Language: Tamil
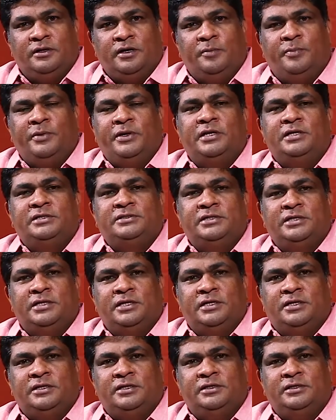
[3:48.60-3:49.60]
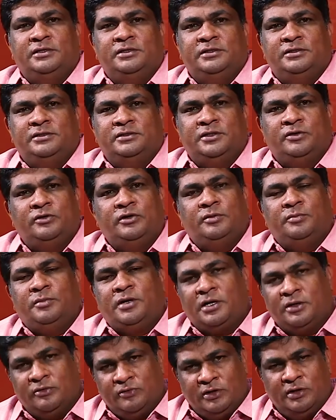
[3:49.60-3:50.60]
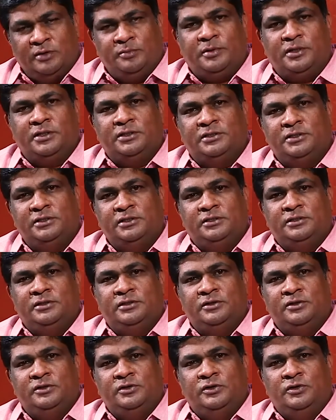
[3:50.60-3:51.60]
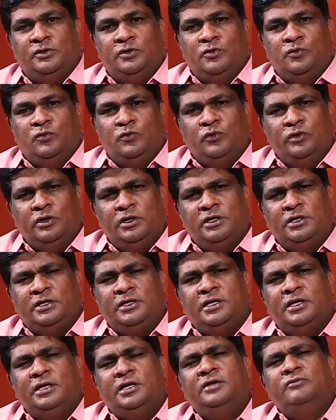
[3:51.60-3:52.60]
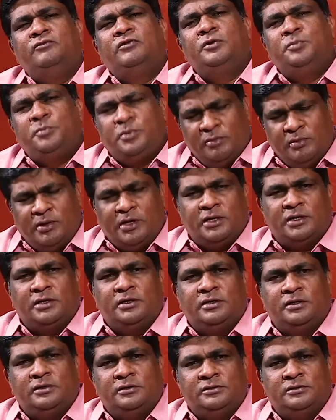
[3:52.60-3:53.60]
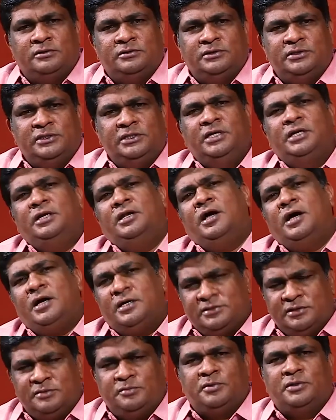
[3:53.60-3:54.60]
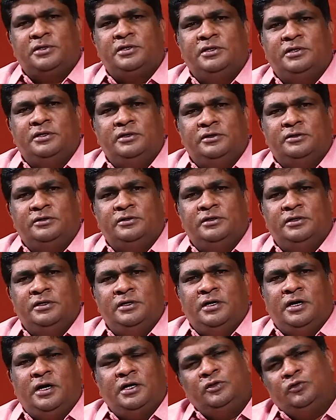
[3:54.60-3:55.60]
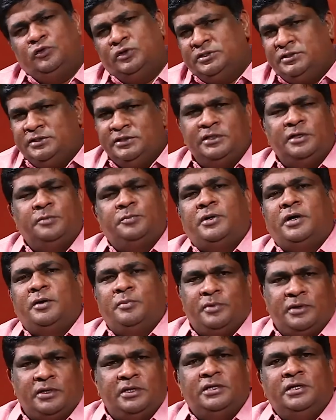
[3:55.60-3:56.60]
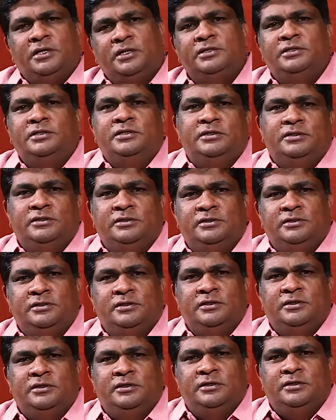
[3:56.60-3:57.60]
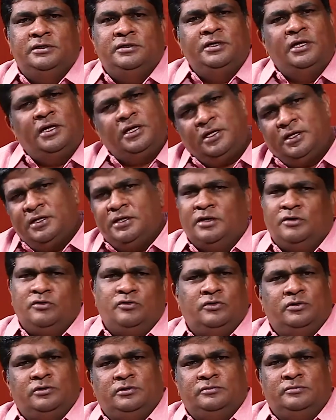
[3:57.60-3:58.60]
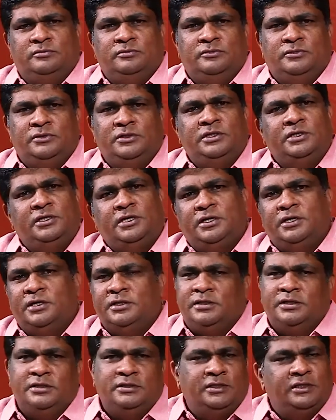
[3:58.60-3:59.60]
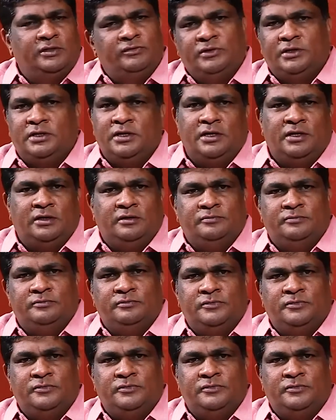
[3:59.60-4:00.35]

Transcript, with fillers: அப்போ என்ன செய்கிறாரு தன்னுடைய மாணவர்களை பார்த்து உங்களுக்கு என்ன விருப்பமாக இருக்கிறதோ நீங்கள் என்ன ஆசைப்படுறீங்களோ அதை ஒரு சின்ன பேப்பரில் எழுதி நேரடியாக கூட நீங்கள் என்னிடத்துல தெரிவிக்கலாம்